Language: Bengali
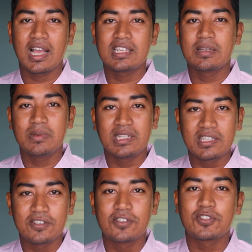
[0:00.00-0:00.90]
কাজ আমি
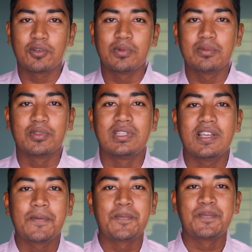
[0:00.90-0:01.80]
নির্দিষ্ট সময়ের মধ্যে
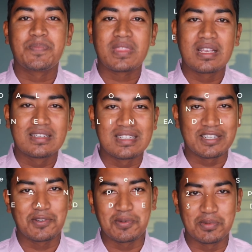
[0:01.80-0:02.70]

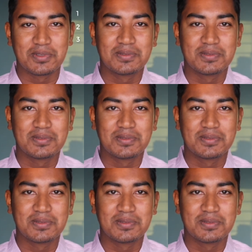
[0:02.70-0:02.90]
শেষ করব